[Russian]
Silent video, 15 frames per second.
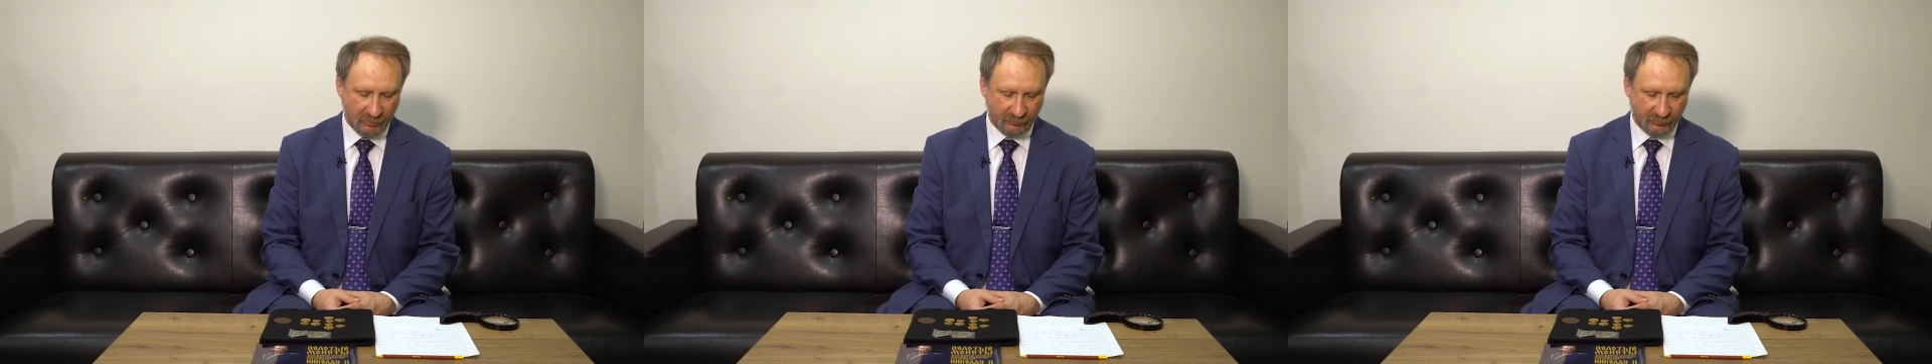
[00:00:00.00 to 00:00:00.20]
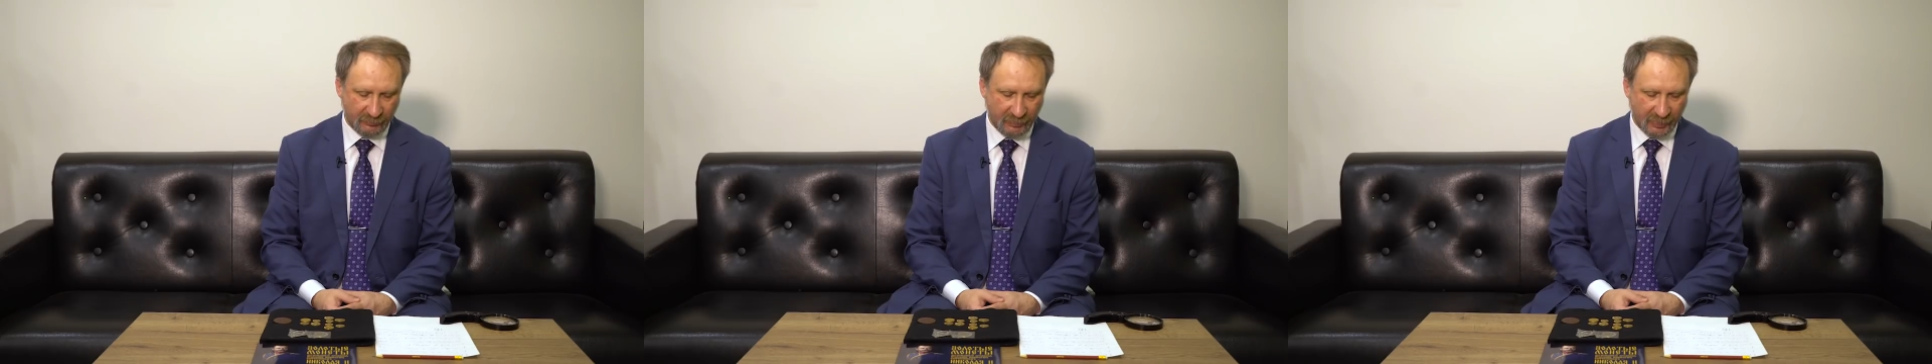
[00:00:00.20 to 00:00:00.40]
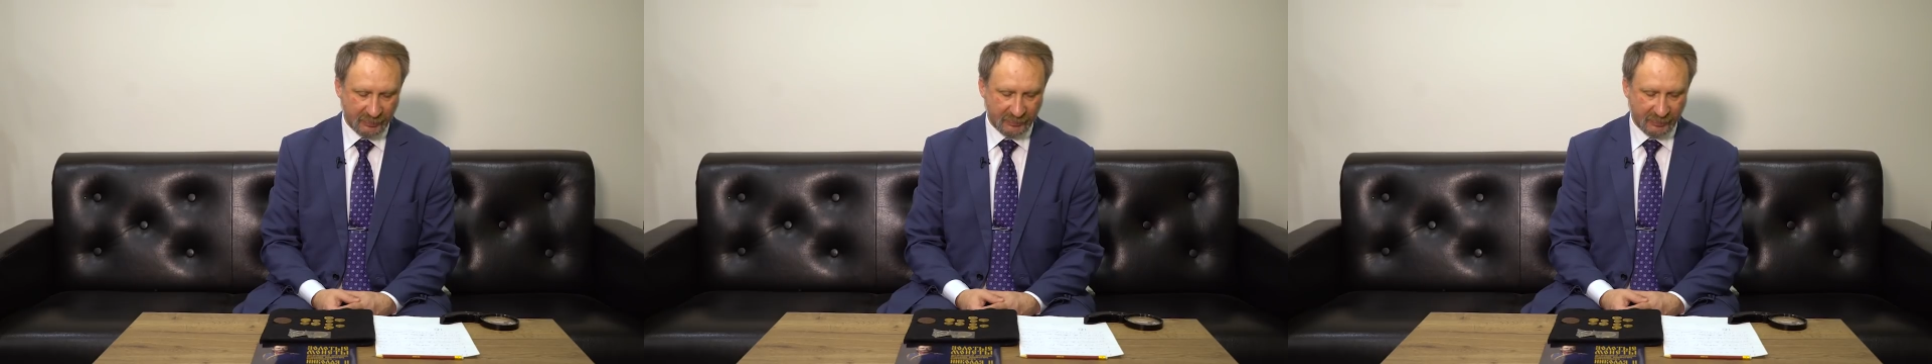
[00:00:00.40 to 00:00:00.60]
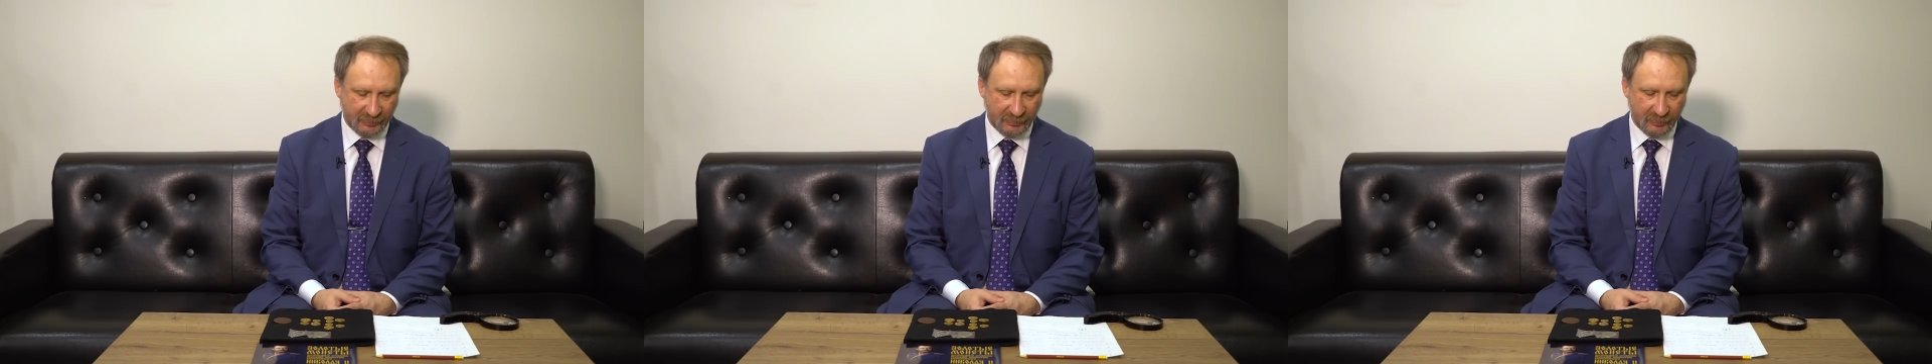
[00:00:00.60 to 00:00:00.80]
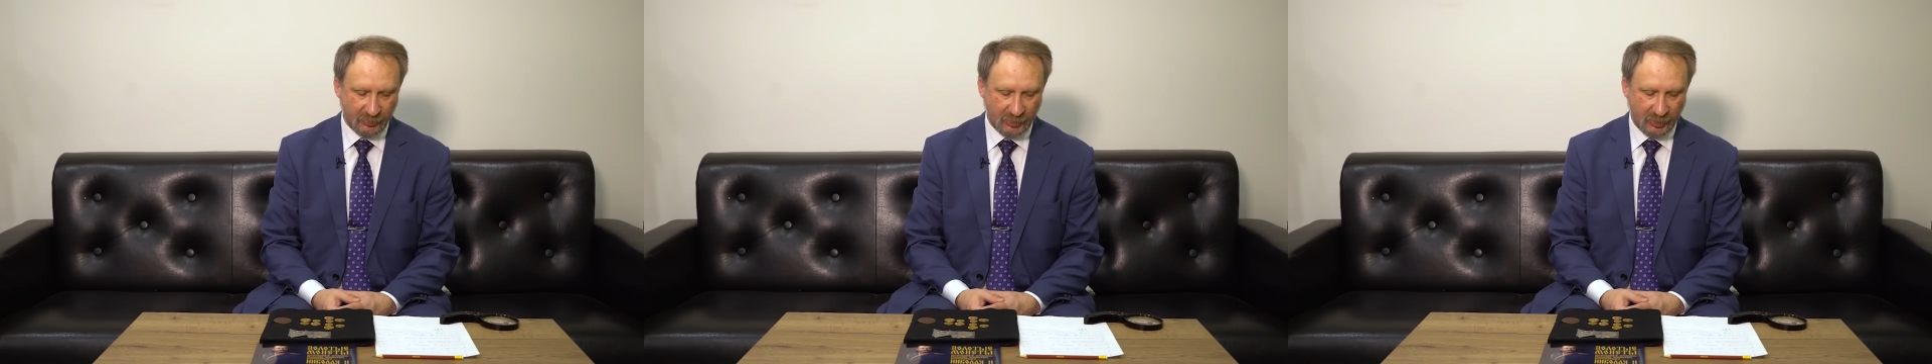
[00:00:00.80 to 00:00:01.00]
в
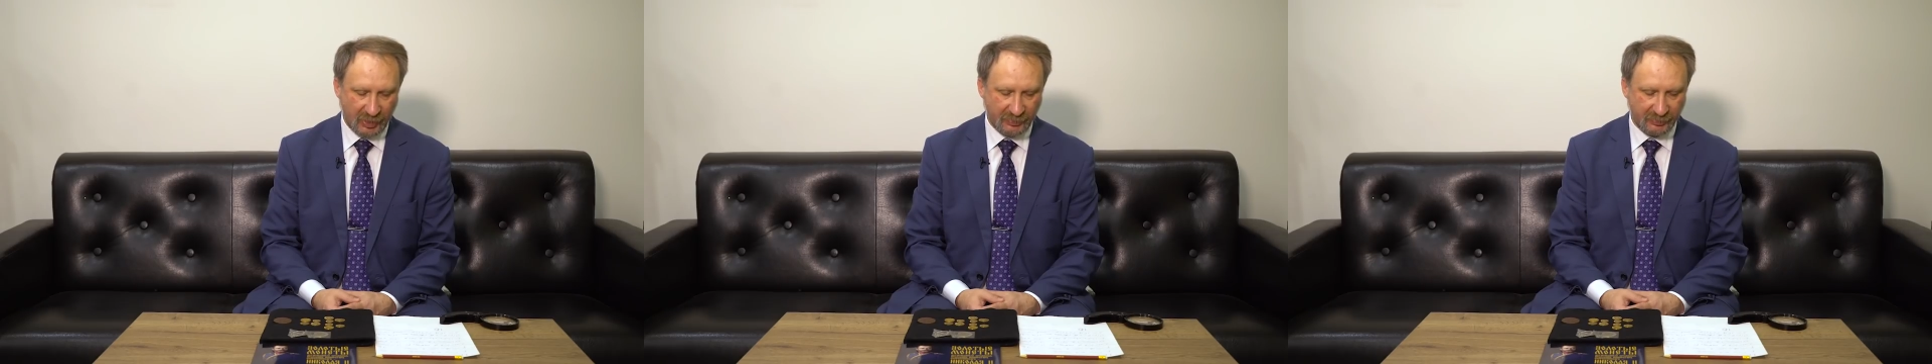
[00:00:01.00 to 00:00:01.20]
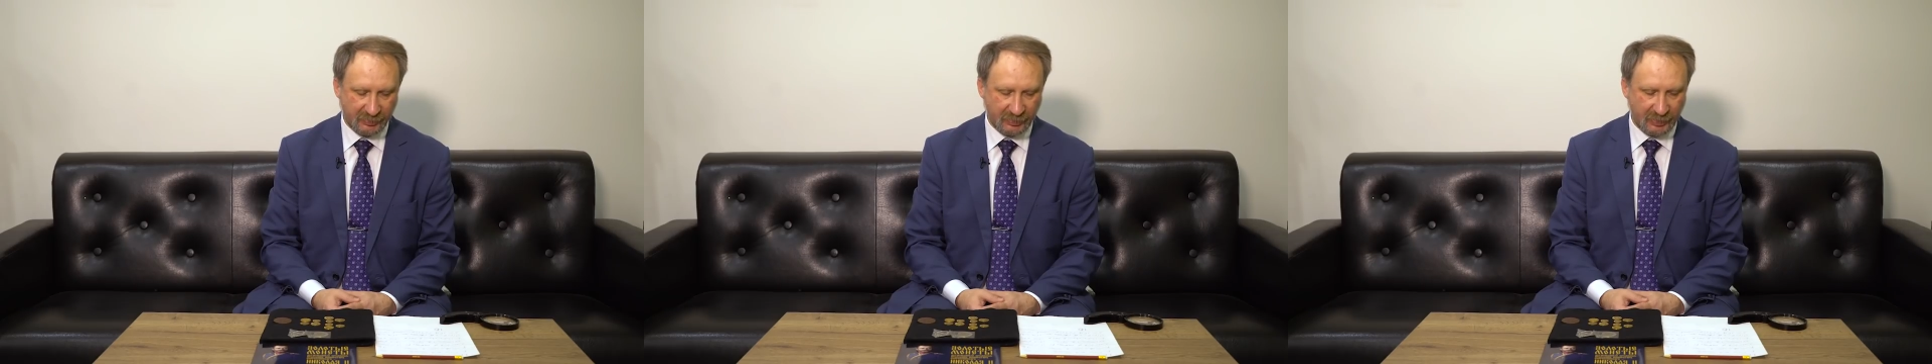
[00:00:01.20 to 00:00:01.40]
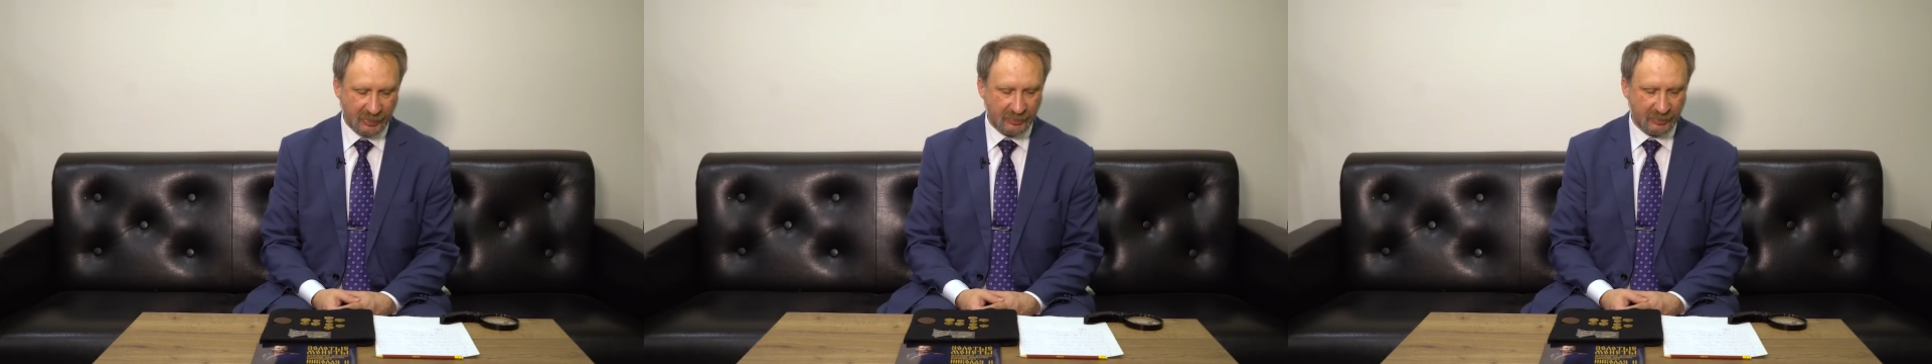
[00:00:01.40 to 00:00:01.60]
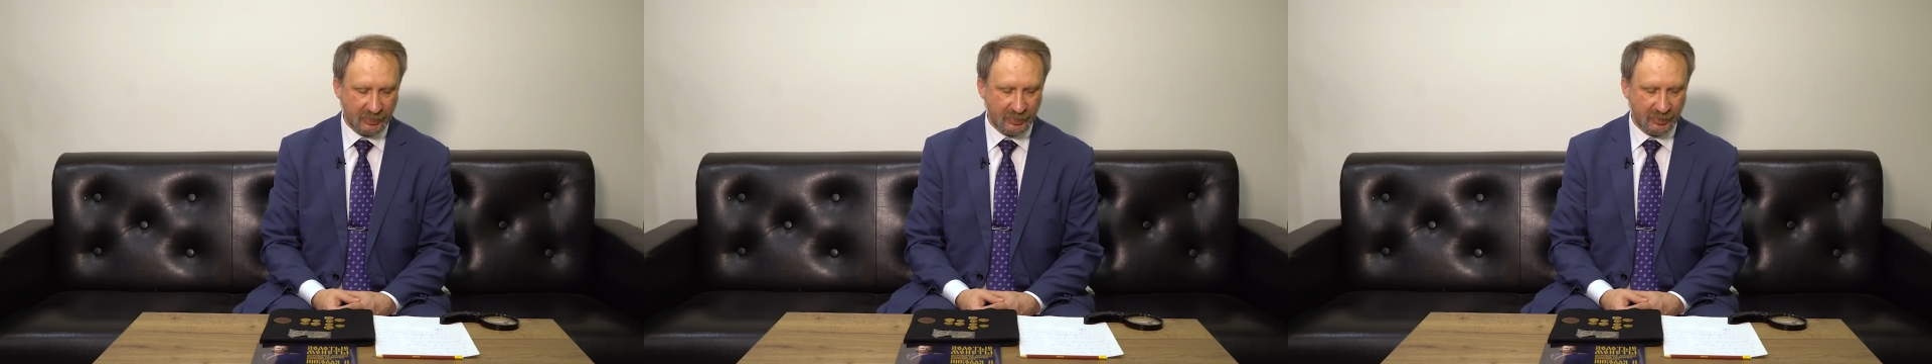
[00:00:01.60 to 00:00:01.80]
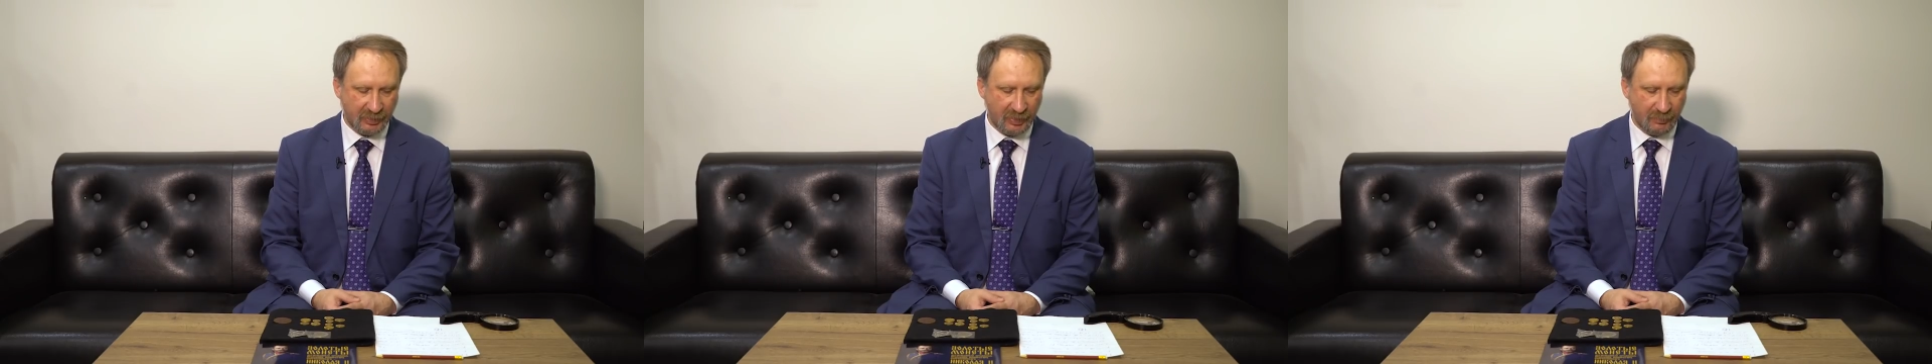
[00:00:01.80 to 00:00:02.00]
21 час
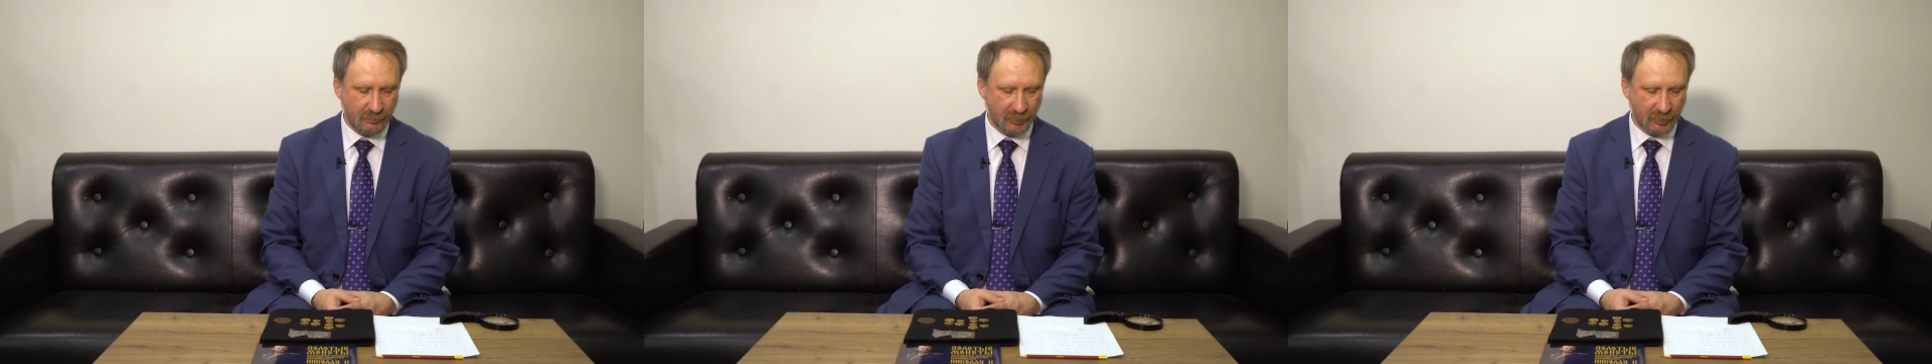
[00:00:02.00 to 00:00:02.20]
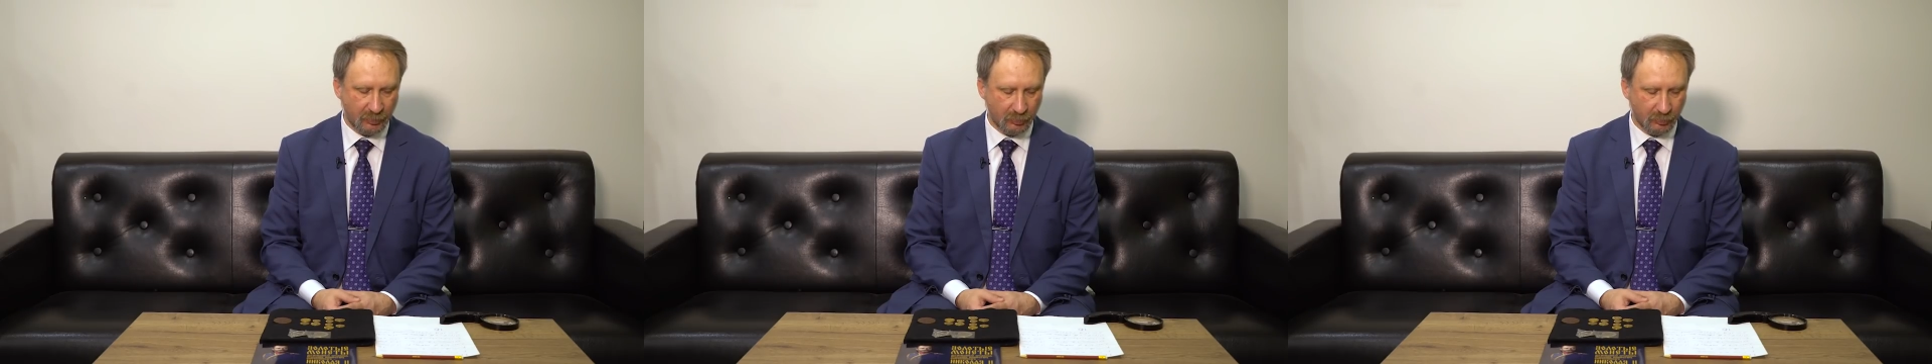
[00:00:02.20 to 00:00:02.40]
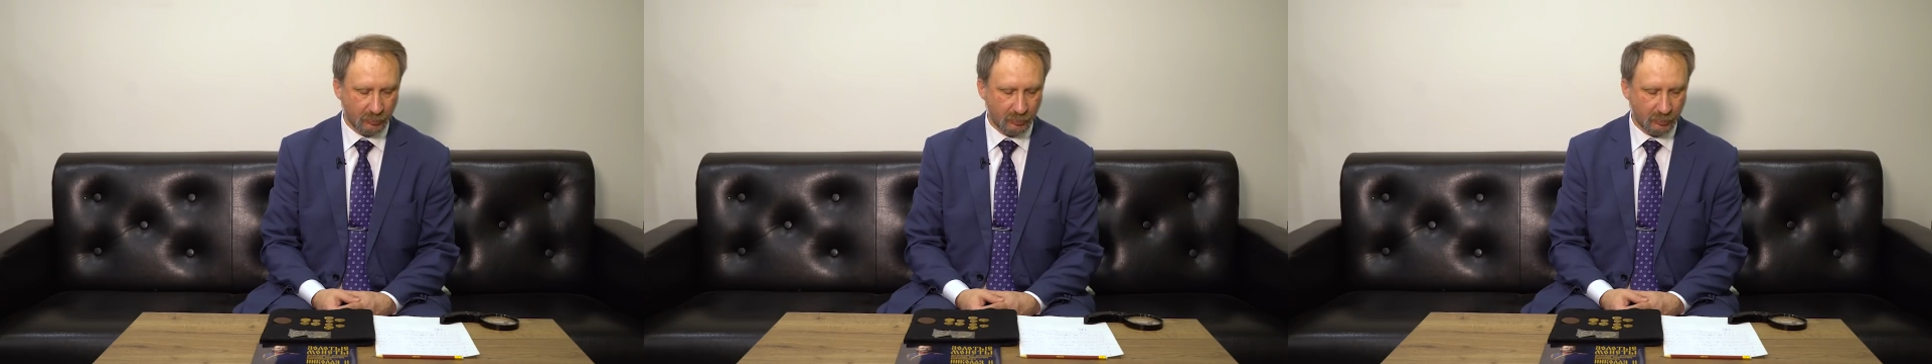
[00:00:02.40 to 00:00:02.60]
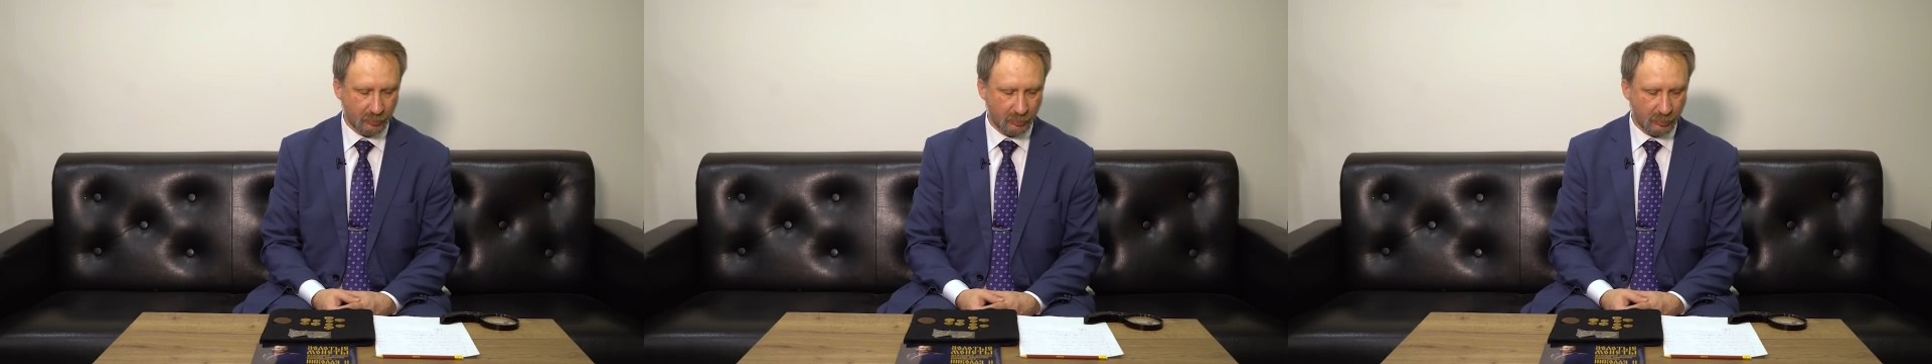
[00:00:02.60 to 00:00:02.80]
37 минут.